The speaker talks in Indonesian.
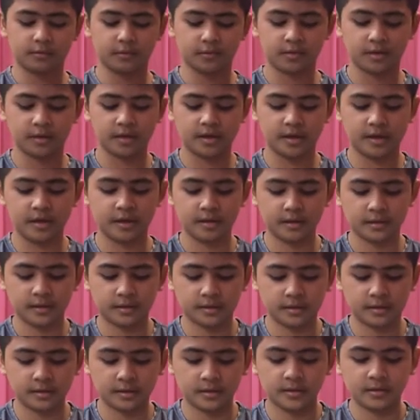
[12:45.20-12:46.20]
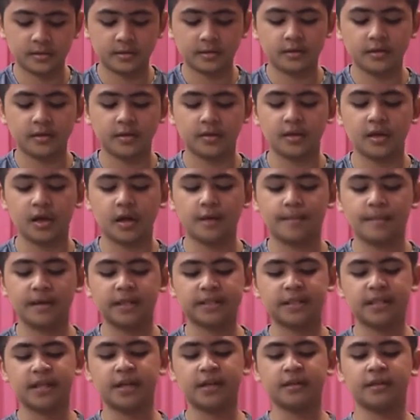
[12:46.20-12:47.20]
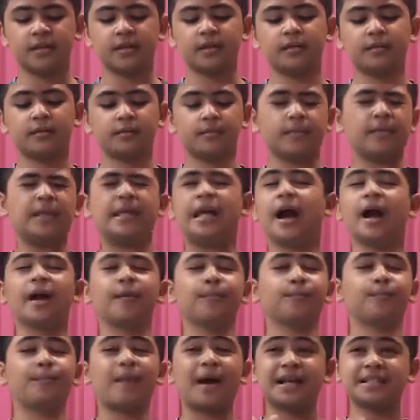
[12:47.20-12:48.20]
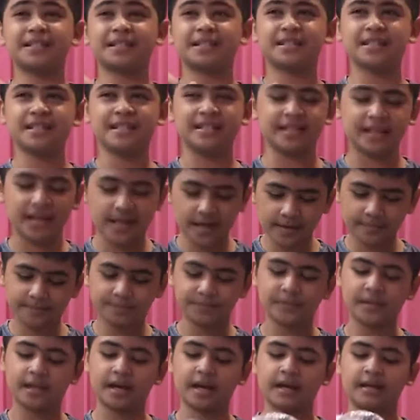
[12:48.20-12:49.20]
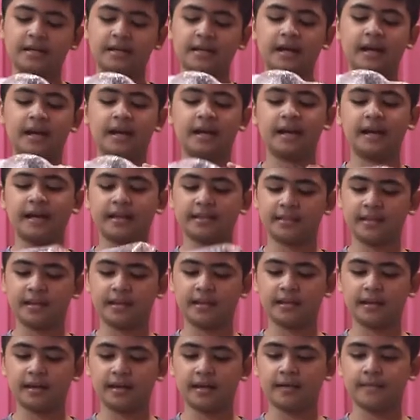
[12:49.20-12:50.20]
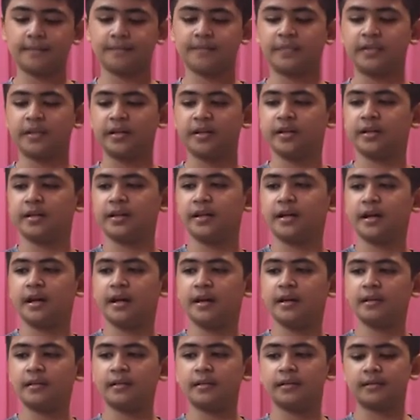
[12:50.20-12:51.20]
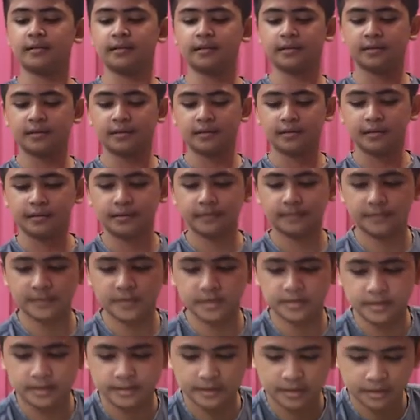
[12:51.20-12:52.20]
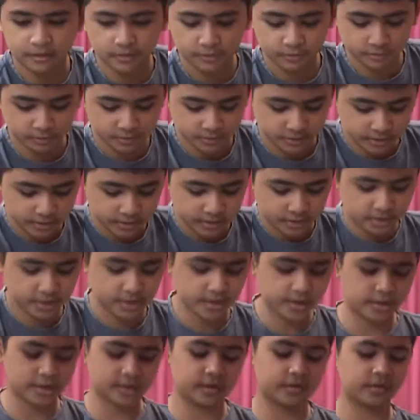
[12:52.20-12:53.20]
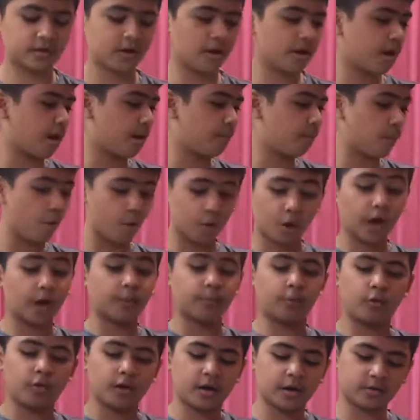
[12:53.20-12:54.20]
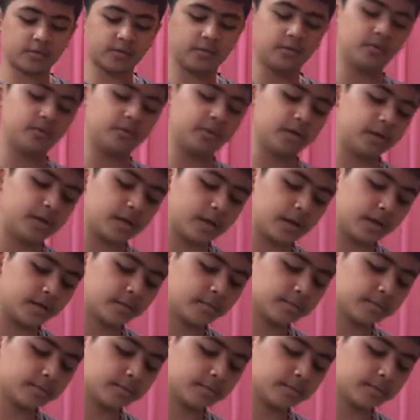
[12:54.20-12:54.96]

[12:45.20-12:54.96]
oke yang pasti yang pastinya ada lightingnya ini dia kita taruh di sini kita bongkar-bongkar dulu ini ya